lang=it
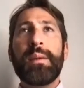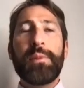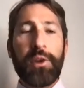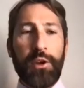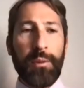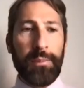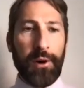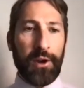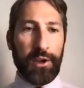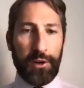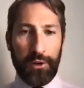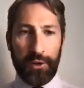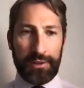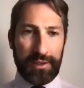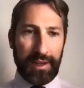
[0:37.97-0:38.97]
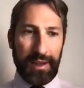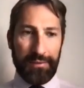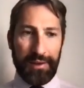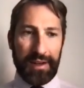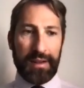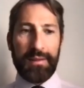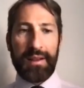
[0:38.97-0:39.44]
però io poi, oltre a
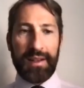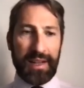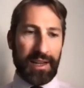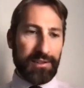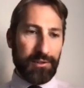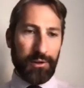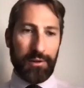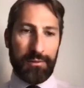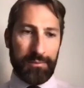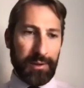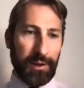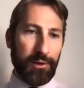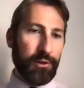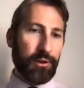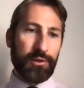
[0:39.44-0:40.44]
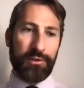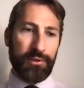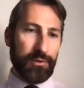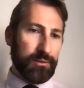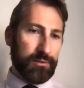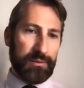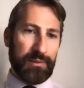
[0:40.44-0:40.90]
fare il classico
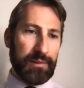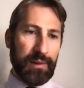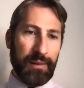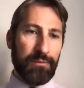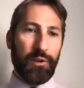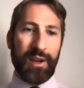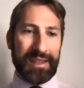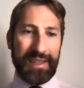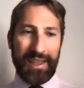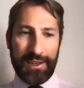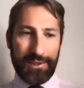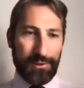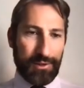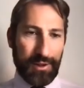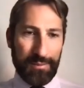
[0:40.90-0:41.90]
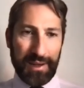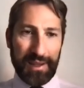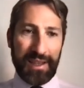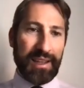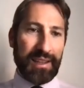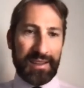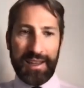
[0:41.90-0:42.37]
percorso avvocatesco, cioè il
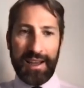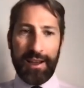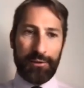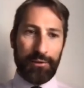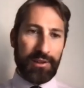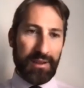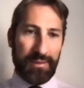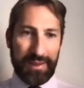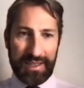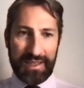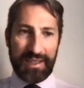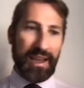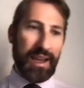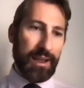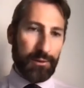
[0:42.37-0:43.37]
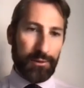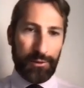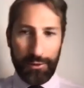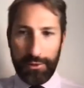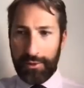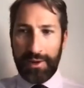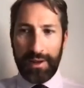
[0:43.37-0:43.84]
praticantato, l'esame di
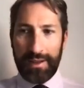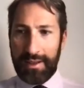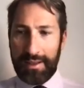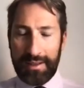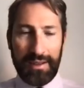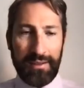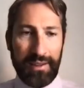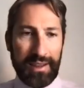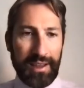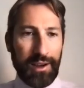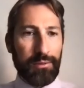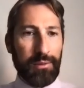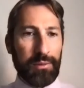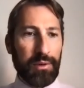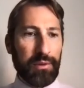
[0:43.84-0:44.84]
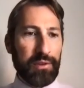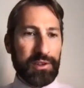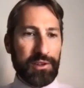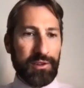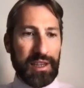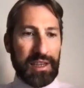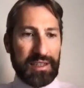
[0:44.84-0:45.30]
Stato, l'attività come
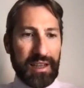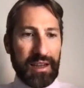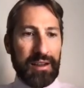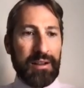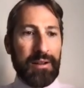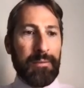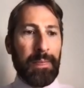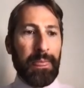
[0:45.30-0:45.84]
professionista,